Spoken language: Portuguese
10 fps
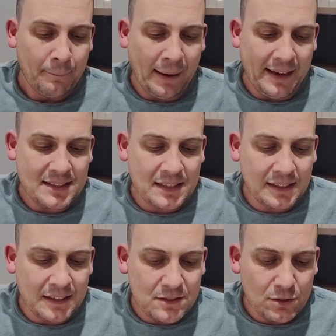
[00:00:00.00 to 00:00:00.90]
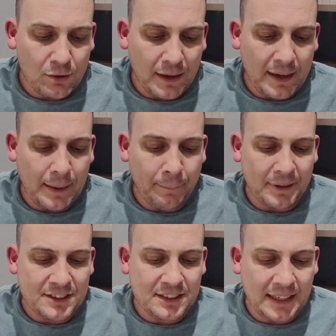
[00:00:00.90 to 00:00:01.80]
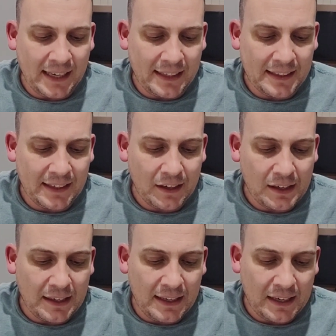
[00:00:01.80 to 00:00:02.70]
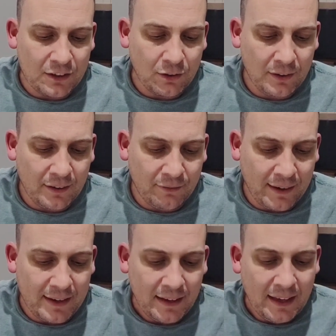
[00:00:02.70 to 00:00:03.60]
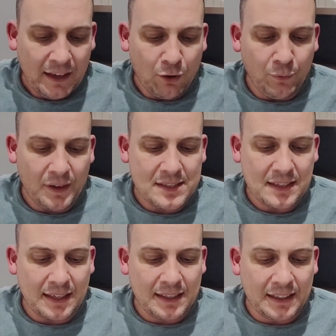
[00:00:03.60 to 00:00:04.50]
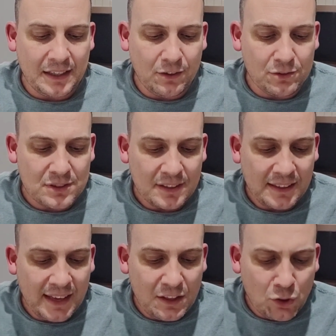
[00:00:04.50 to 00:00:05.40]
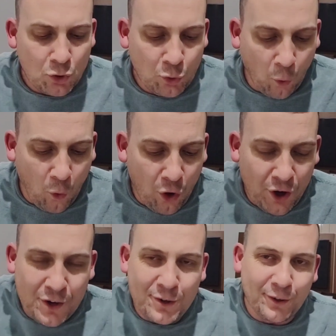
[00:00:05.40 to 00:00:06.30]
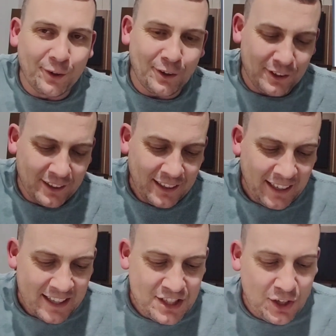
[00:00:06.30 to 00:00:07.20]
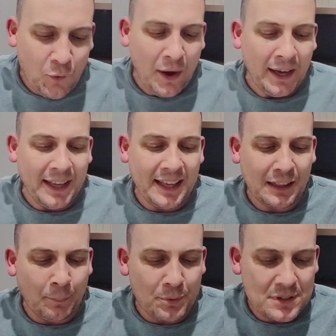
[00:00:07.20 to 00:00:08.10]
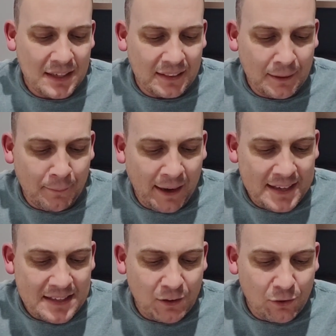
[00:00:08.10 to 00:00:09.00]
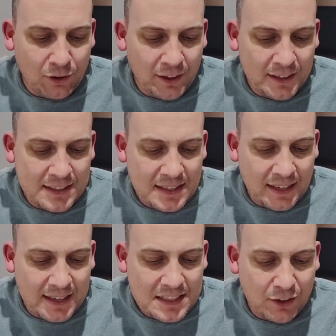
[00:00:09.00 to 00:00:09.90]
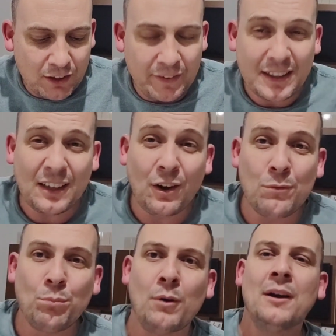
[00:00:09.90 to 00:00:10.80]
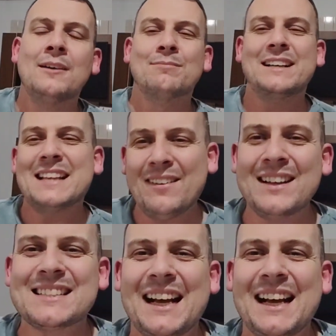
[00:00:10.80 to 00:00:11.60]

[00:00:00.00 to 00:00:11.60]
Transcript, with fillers: Mais ganhos com a repaginada e a categoria vai oferecer ganhos de em torno de 40% a mais em corridas em relação a 99 pó. Mas é uma